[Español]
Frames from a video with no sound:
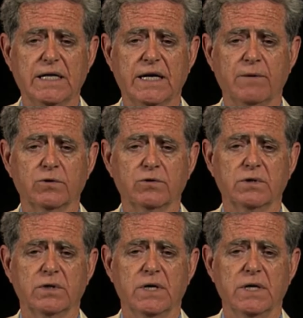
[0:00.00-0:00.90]
y
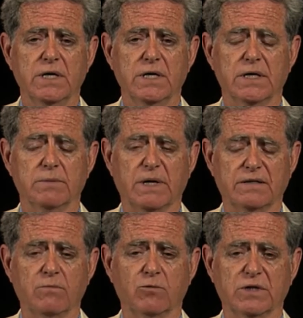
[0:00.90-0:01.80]
tenemos, eh,
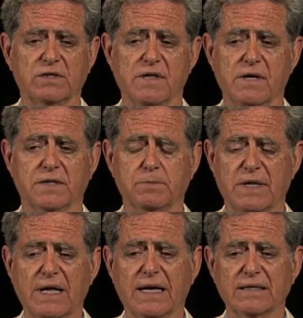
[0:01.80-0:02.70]
prestamos este
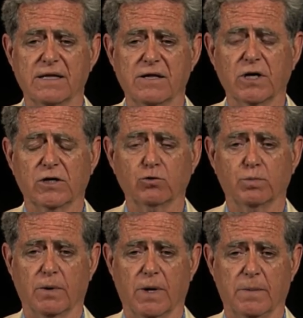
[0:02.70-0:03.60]
especial atención a
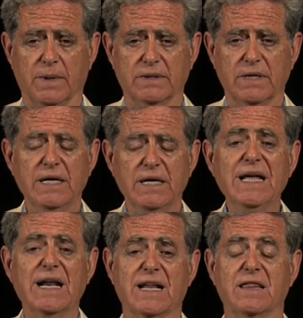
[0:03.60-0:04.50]
sus problemas
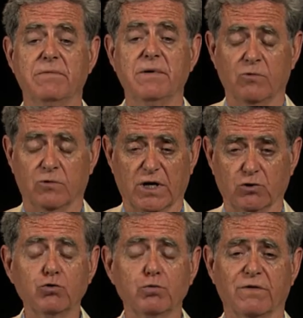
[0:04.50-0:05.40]
y recibimos
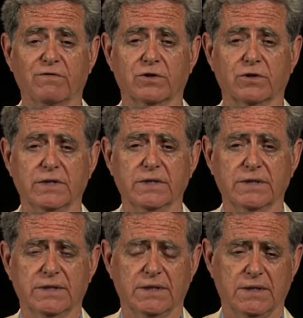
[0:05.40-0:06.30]
a sus
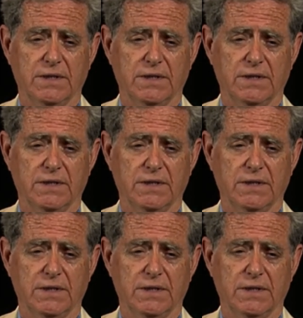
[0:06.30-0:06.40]
profesores,